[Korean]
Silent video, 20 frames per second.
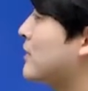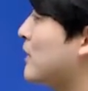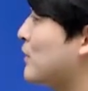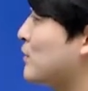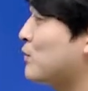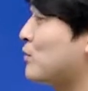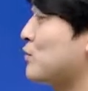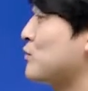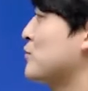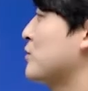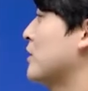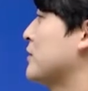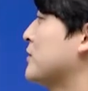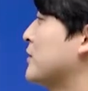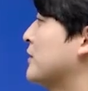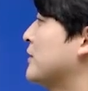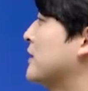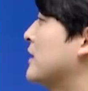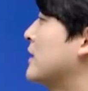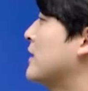예를 그어
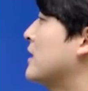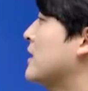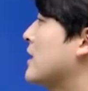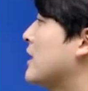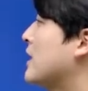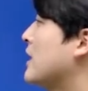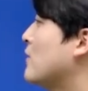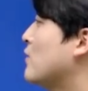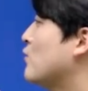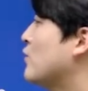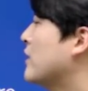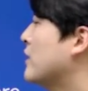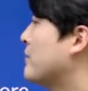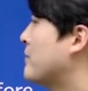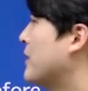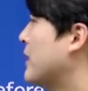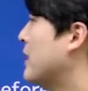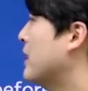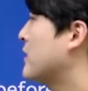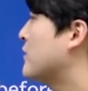셔야죠 He will
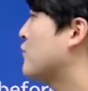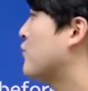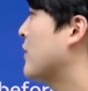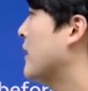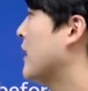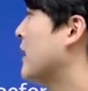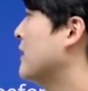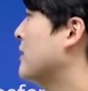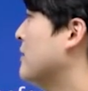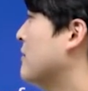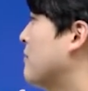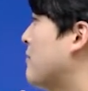be trained